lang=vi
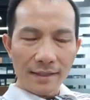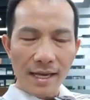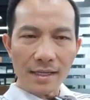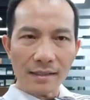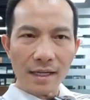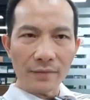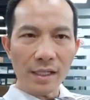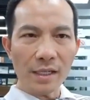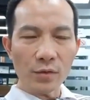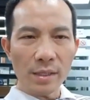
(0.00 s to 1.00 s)
Hãy cẩn thận
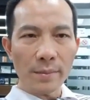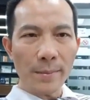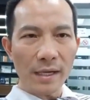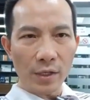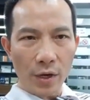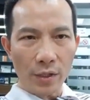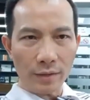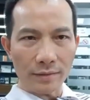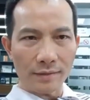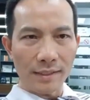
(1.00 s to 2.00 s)
với những điều gì mà bạn nói.